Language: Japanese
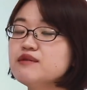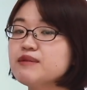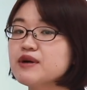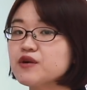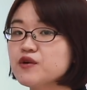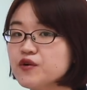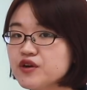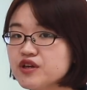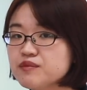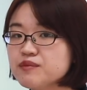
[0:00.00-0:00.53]
まあ、
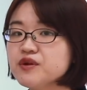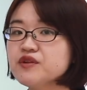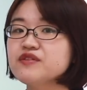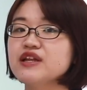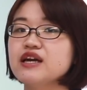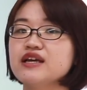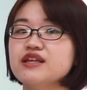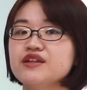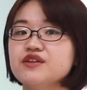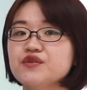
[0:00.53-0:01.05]
語彙問
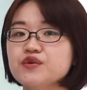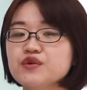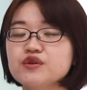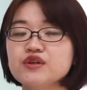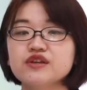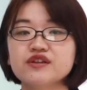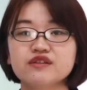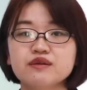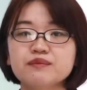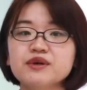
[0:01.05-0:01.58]
題っていうふう
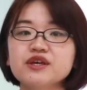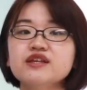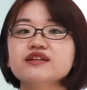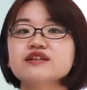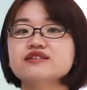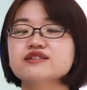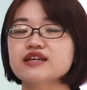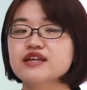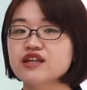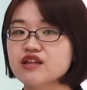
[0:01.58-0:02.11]
に言ってもいいん
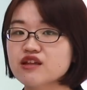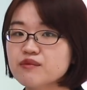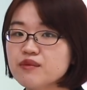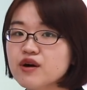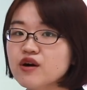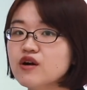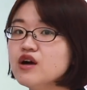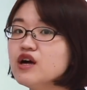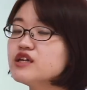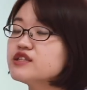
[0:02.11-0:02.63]
ですけれど
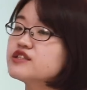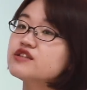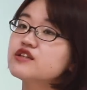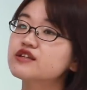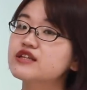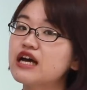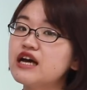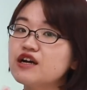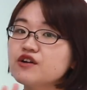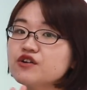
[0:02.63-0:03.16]
もそ
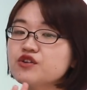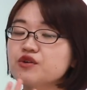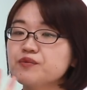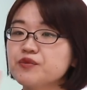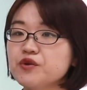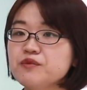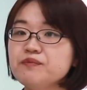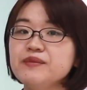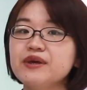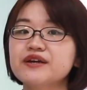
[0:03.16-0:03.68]
の単語の
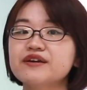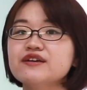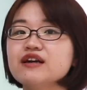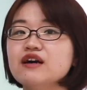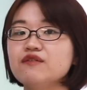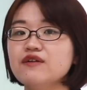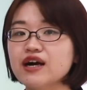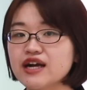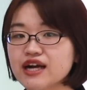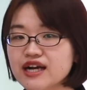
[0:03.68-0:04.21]
文脈
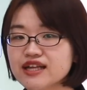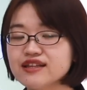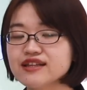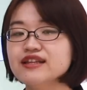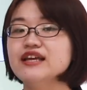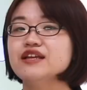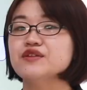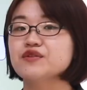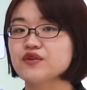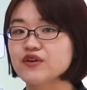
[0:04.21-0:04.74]
が分かっ
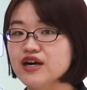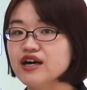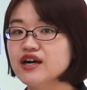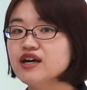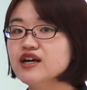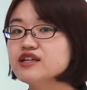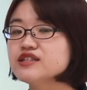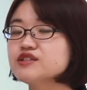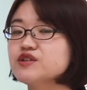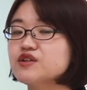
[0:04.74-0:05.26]
てとか
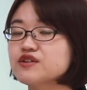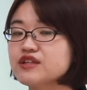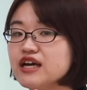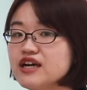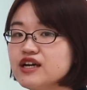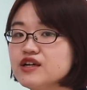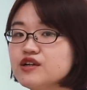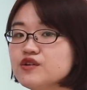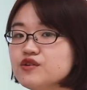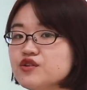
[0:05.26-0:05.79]
その
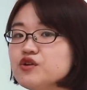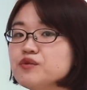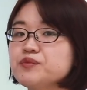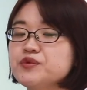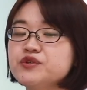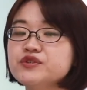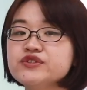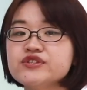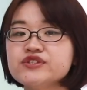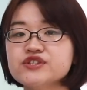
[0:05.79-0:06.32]
単語の
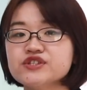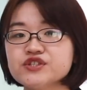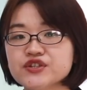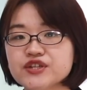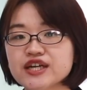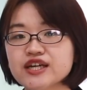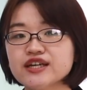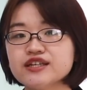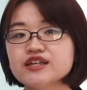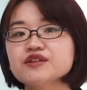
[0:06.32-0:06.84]
文中の
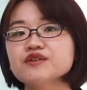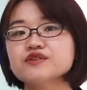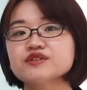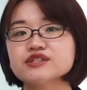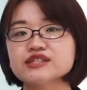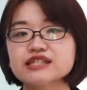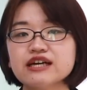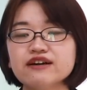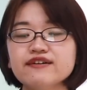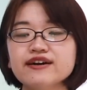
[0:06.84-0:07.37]
中での
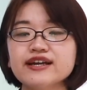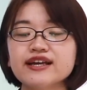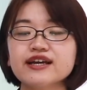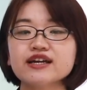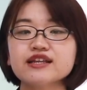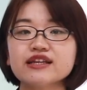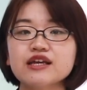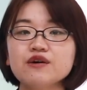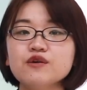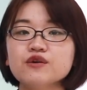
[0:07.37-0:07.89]
使われ
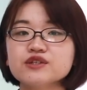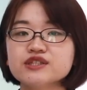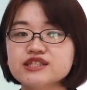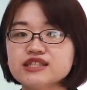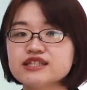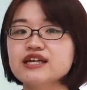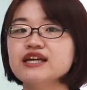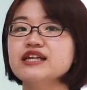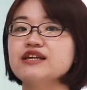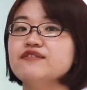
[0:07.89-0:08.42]
方を
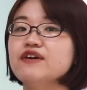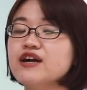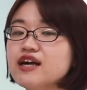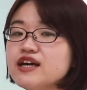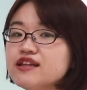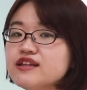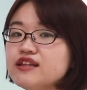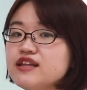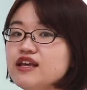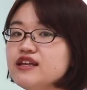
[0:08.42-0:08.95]
しっかり分
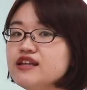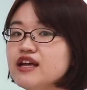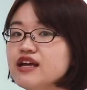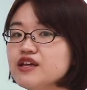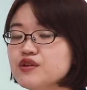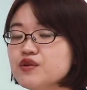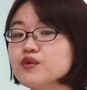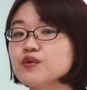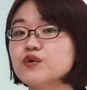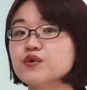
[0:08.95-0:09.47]
かっていな
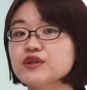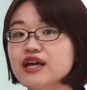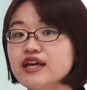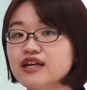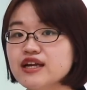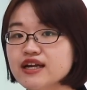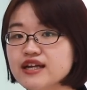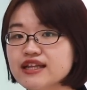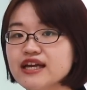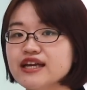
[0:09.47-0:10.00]
いと答
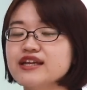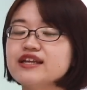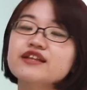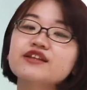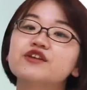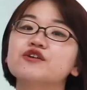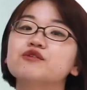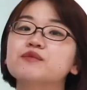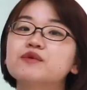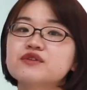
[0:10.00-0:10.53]
えられないっ
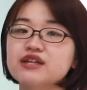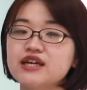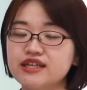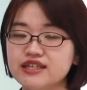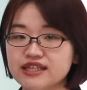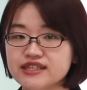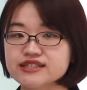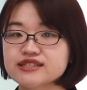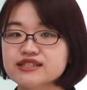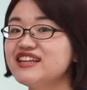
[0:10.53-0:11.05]
ていう問題
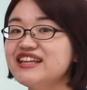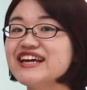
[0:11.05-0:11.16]
です。